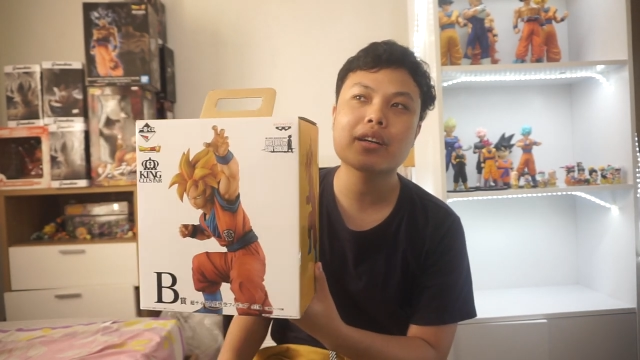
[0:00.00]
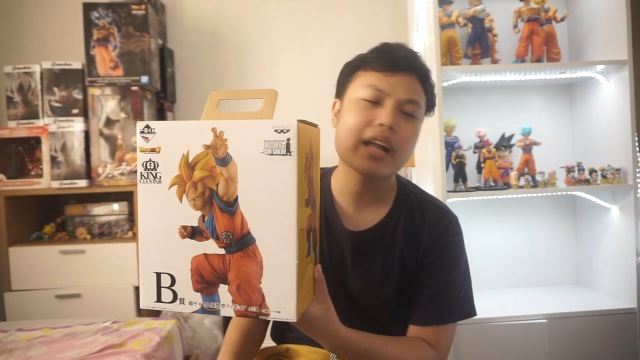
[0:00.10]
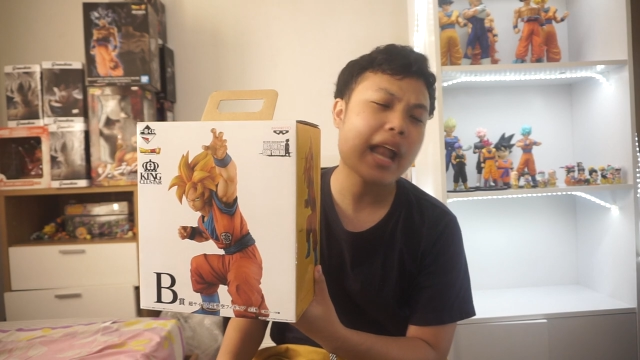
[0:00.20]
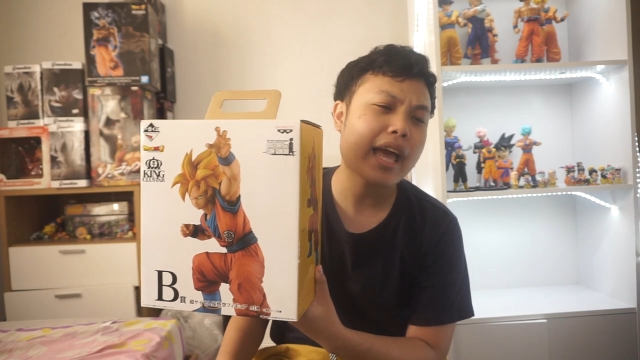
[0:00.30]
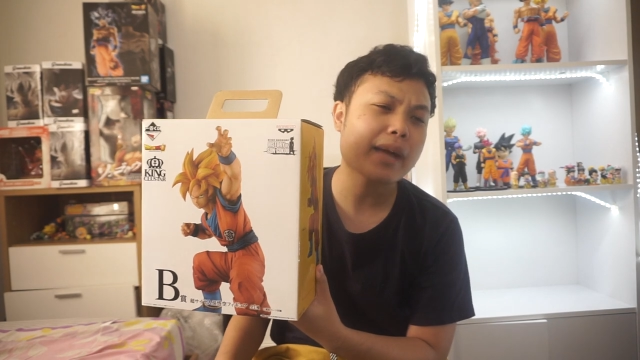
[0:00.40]
ค
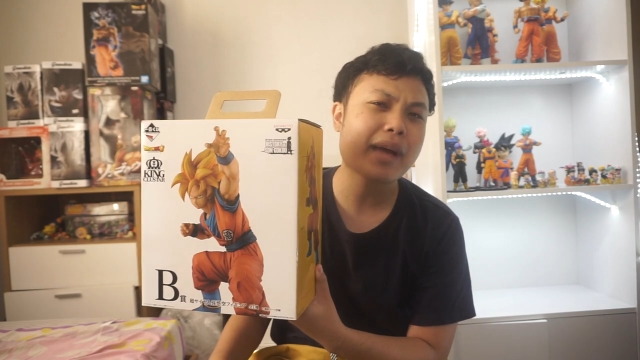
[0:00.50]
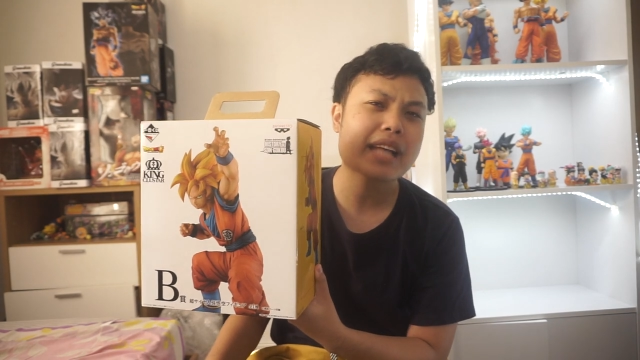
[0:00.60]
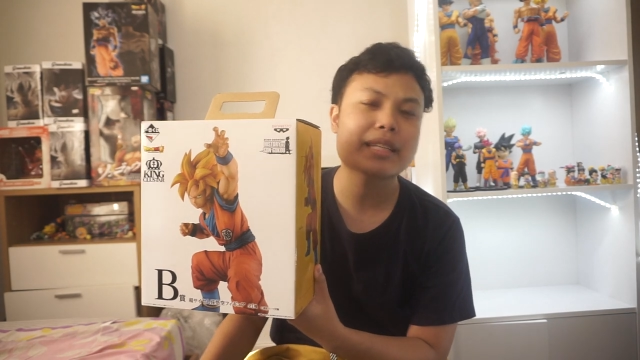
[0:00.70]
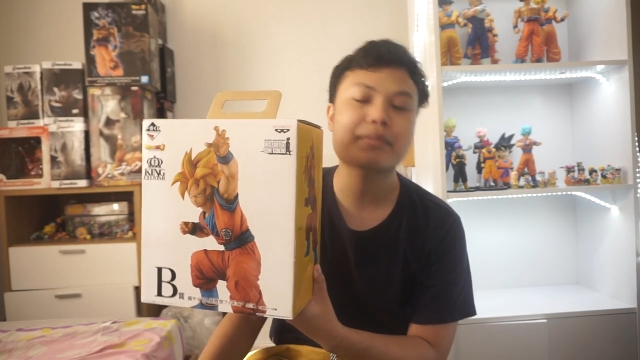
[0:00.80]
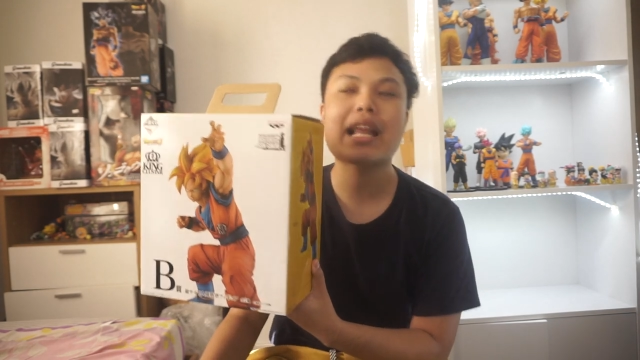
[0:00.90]
ล้ายกับงาน
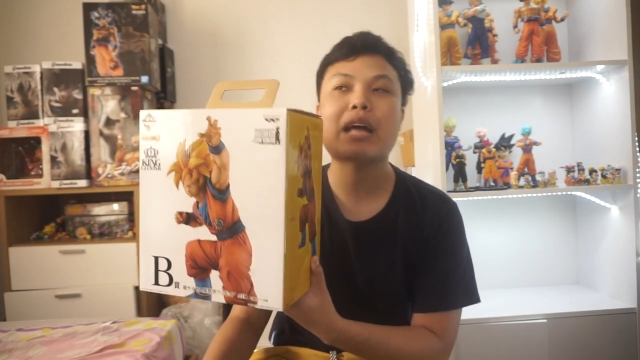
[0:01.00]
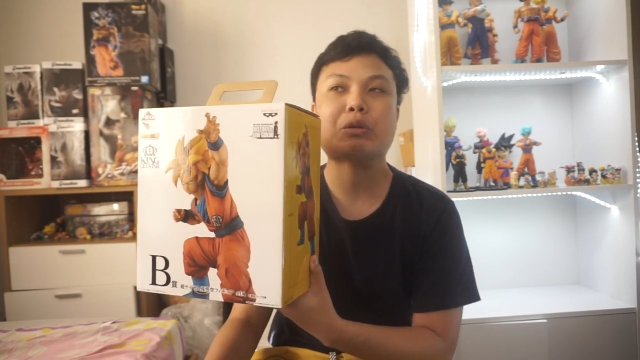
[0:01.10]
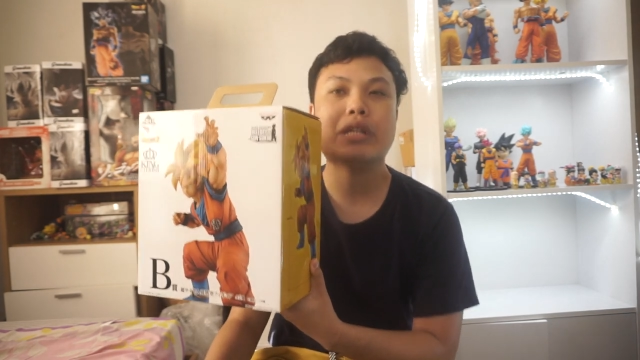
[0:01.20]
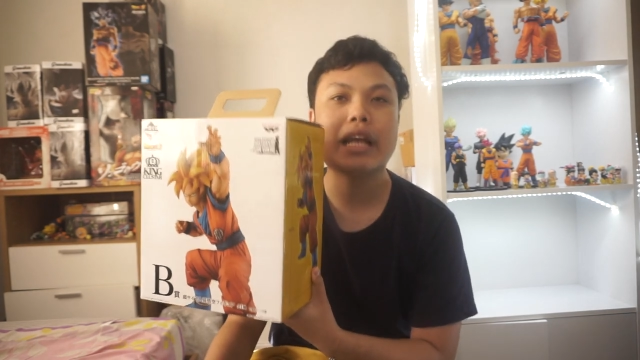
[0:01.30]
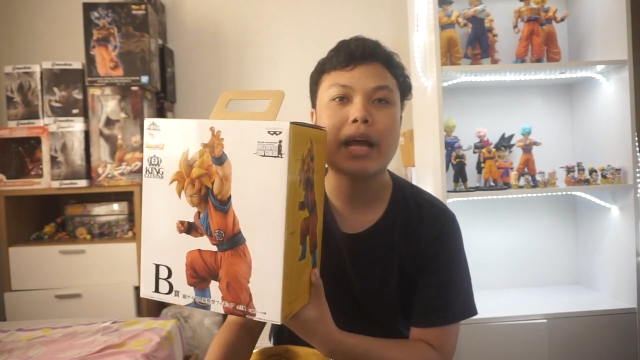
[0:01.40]
จัดฉลาก
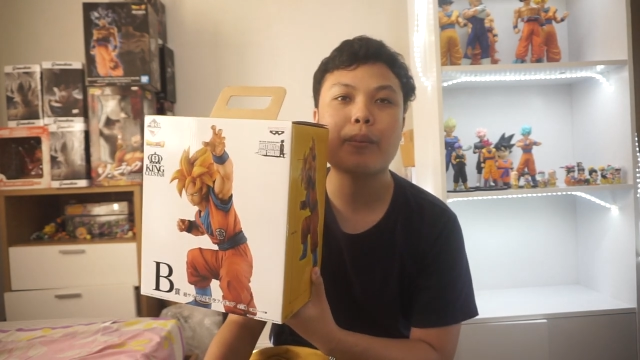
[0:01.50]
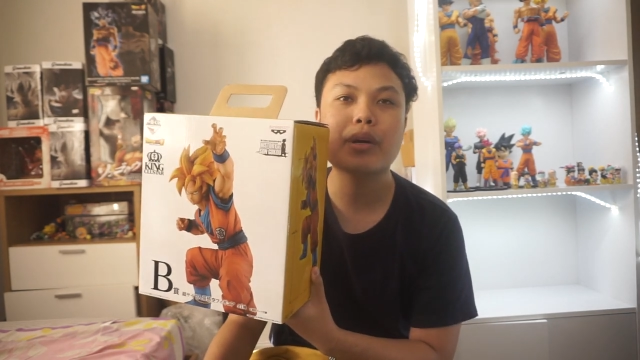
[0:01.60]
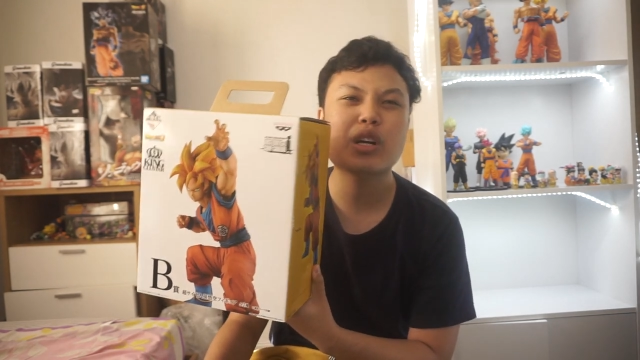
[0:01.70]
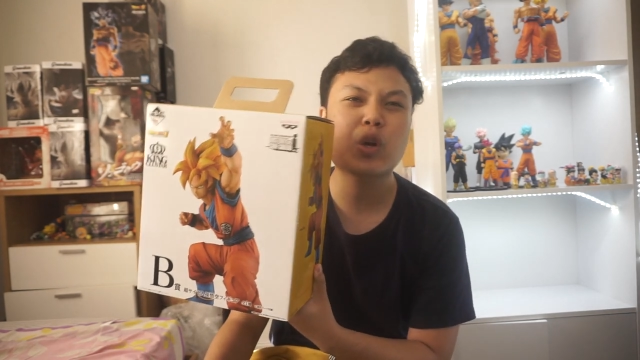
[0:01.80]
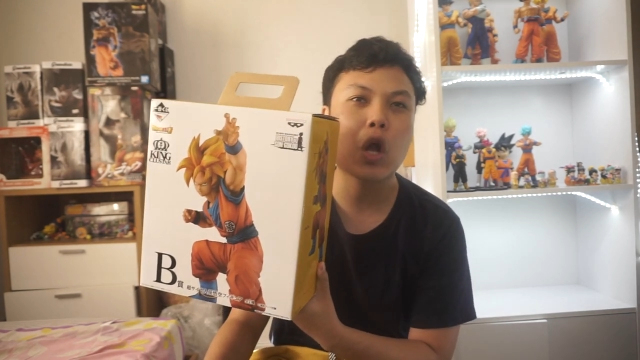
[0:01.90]
อื่นแหละครับก็
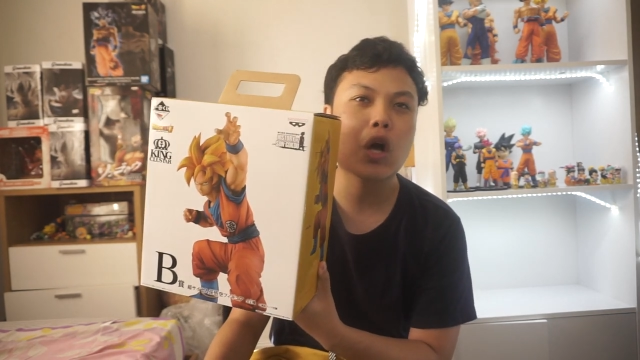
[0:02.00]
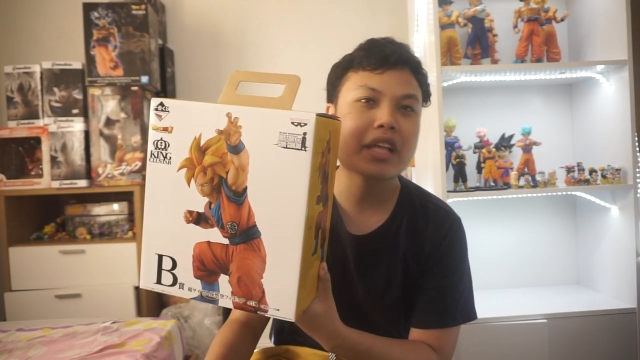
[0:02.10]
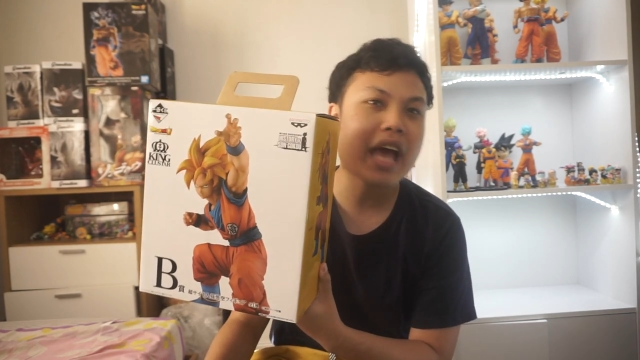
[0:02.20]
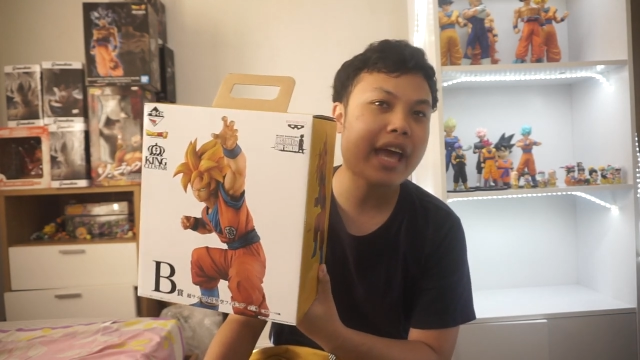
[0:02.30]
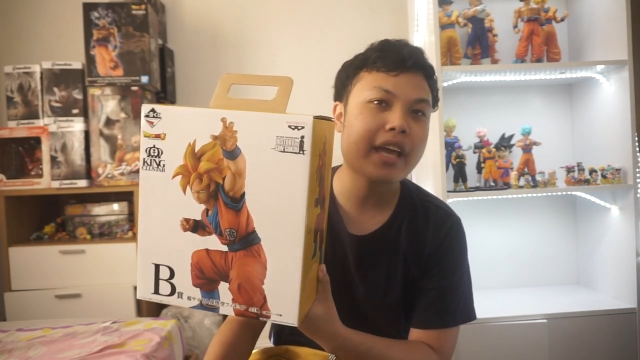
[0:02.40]
คือกล่อง
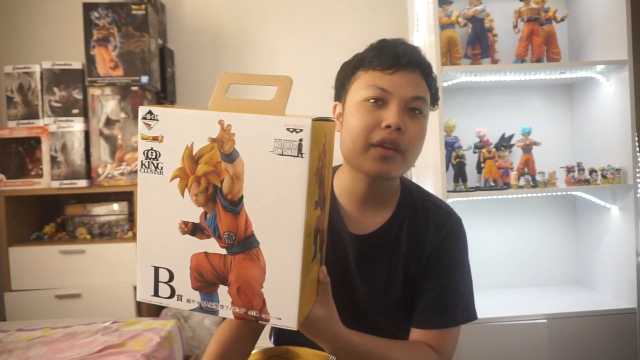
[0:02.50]
ใหญ่